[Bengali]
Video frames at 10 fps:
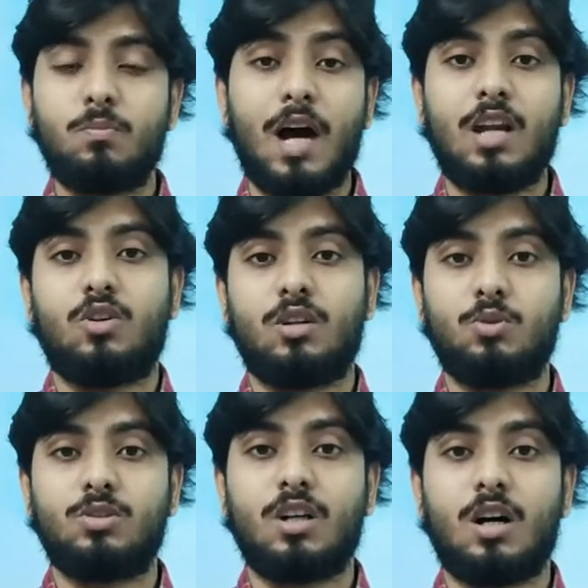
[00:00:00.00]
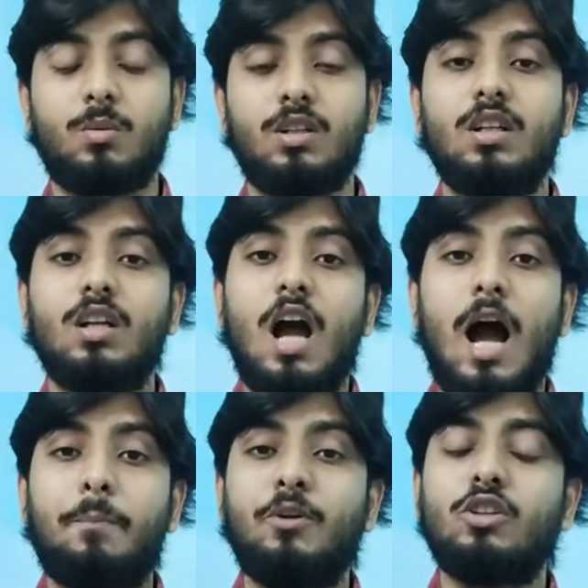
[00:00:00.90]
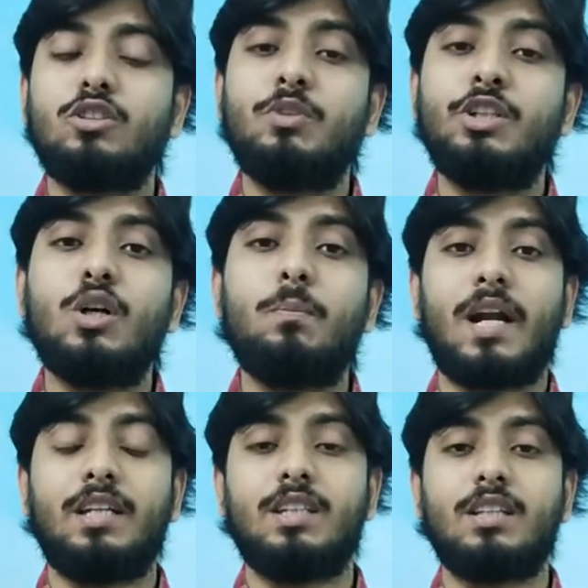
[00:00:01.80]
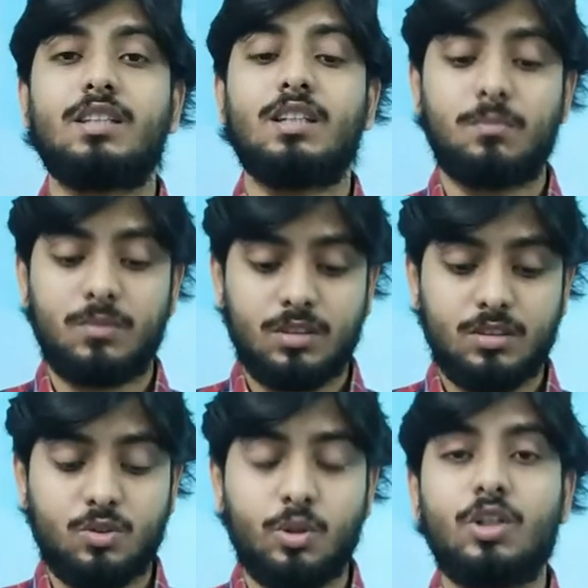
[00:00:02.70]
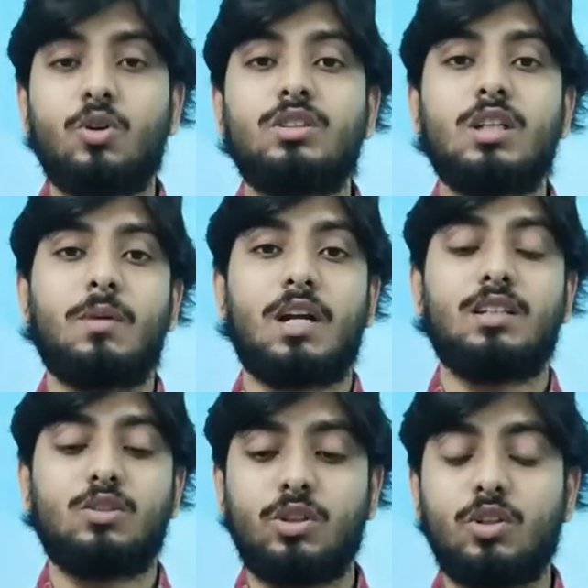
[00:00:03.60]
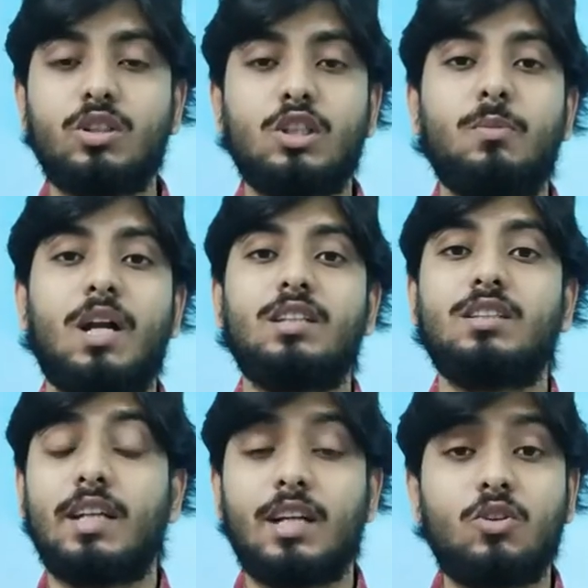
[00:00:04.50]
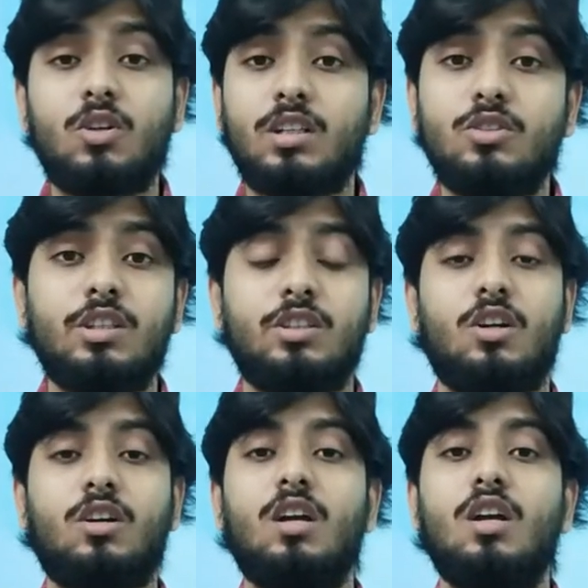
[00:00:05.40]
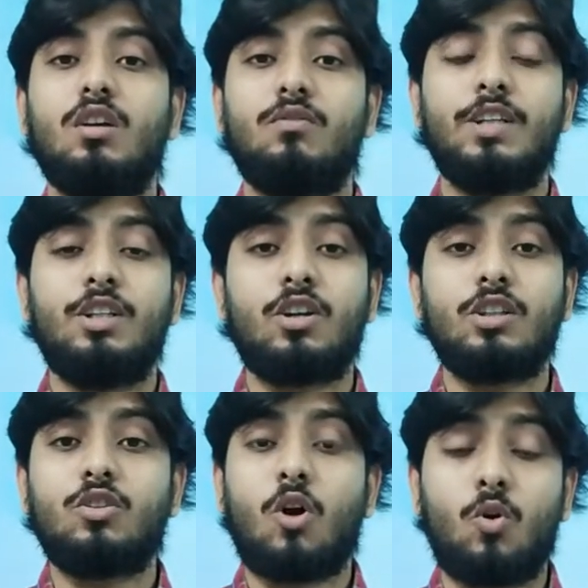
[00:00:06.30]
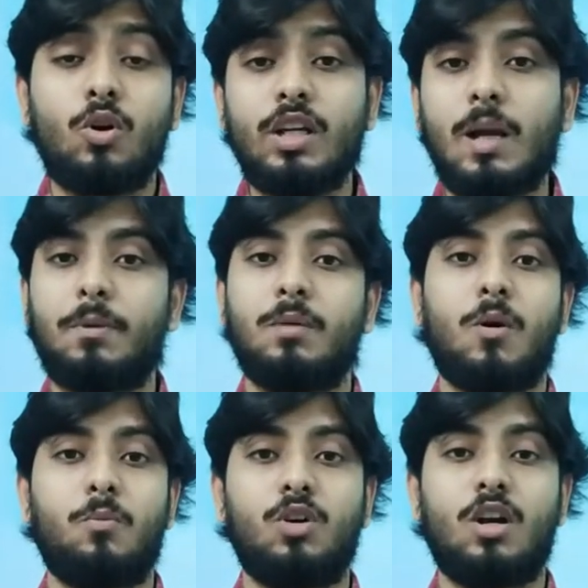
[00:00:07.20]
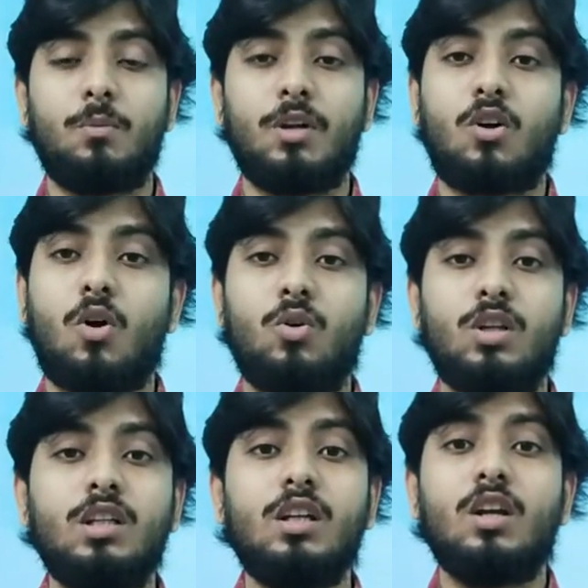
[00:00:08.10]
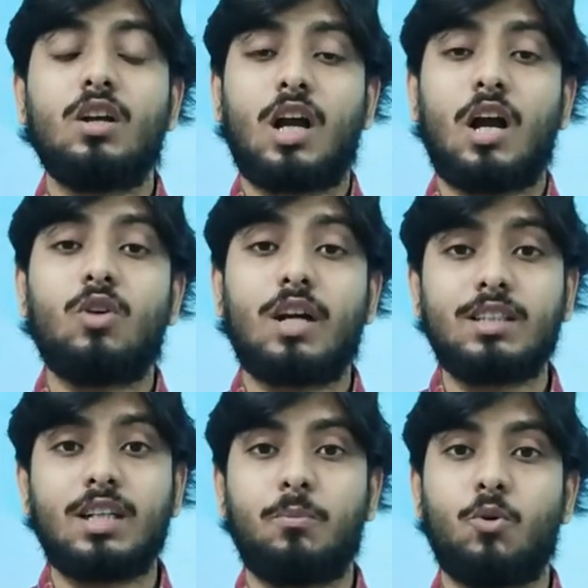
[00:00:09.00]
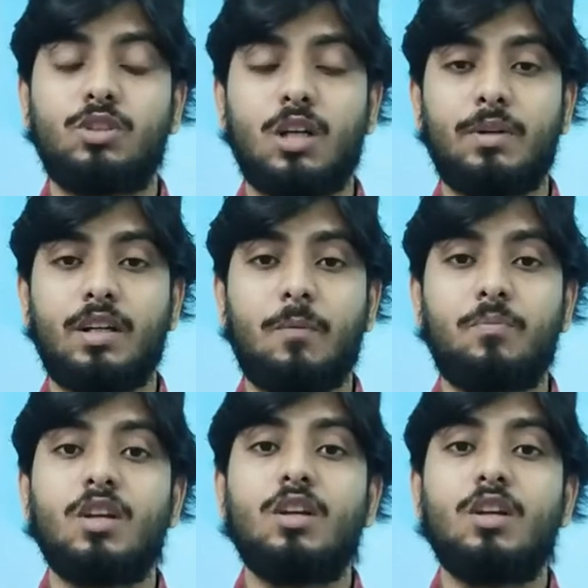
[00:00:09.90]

খুব ভালো করে বুঝতে হবে আপনি হয়তো ভিডিও বানিয়ে যাচ্ছেন তৈরি করছেন বানাচ্ছে তৈরি করছেন বানাচ্ছে এরকম করে কিন্তু টিকটক ভিডিও কিন্তু কখনোই আপনার পপুলার হবে না কখনোই কারোর কাছে গিয়ে পৌঁছাবে না